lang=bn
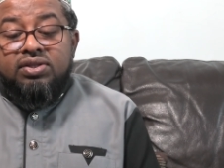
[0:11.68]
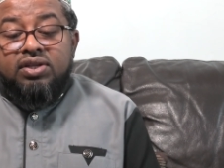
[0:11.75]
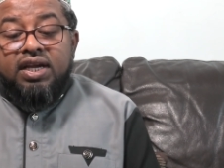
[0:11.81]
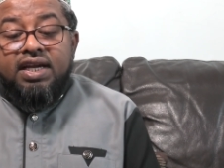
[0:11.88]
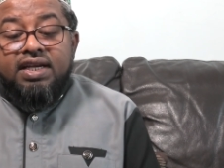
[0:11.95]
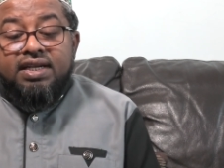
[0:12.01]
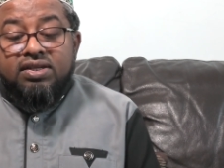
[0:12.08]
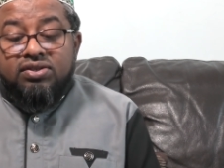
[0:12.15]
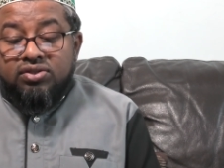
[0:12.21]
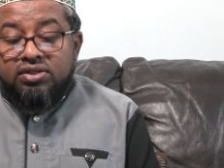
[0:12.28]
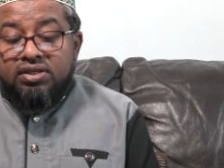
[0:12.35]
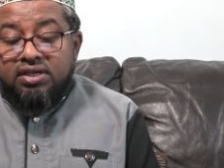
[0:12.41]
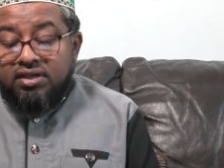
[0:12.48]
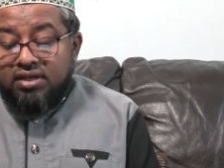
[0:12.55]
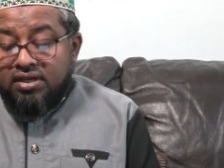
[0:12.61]
তো এটা
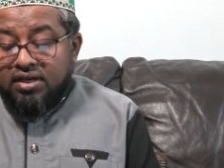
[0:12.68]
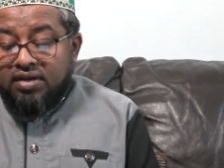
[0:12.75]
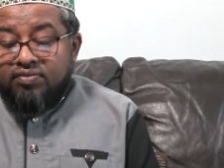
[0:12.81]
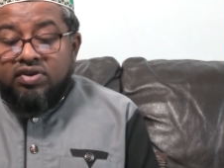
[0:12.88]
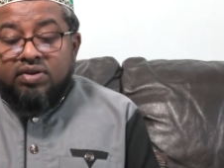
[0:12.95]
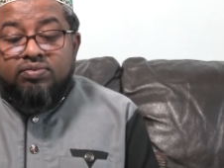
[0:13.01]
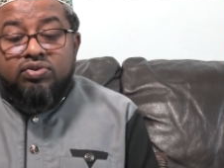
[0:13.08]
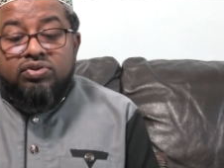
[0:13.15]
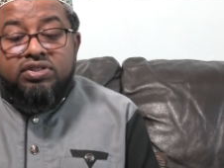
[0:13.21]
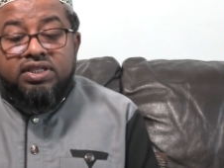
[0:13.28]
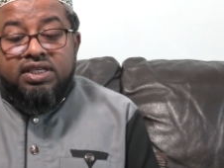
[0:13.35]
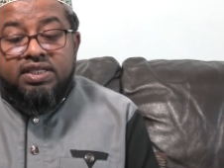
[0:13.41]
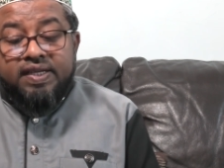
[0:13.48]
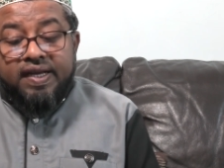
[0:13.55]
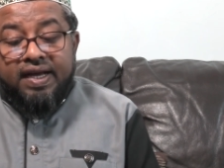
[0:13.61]
যদি আমরা
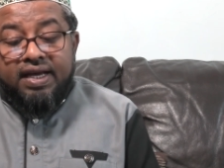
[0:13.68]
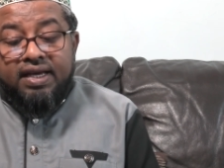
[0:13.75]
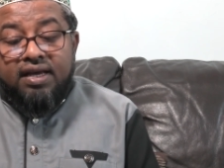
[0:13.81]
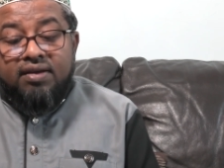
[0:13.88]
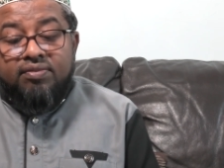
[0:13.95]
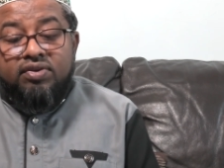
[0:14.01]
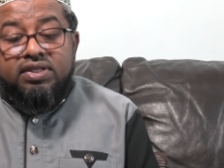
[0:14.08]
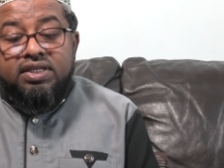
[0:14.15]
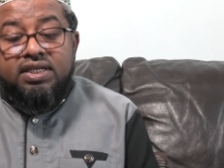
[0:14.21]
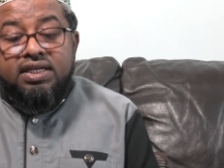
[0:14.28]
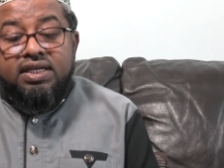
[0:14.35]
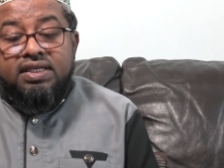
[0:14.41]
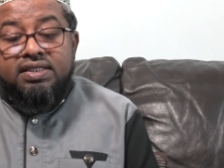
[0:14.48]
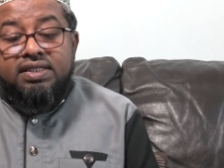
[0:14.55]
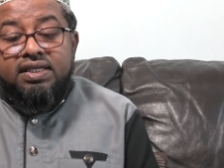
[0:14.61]
বুঝতে চাই আমাদের
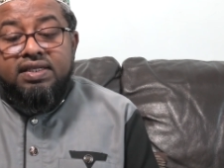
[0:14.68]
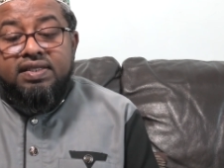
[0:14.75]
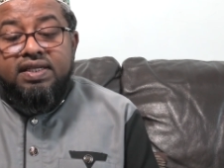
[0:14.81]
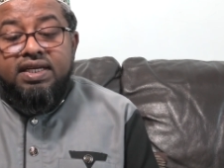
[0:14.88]
কাছে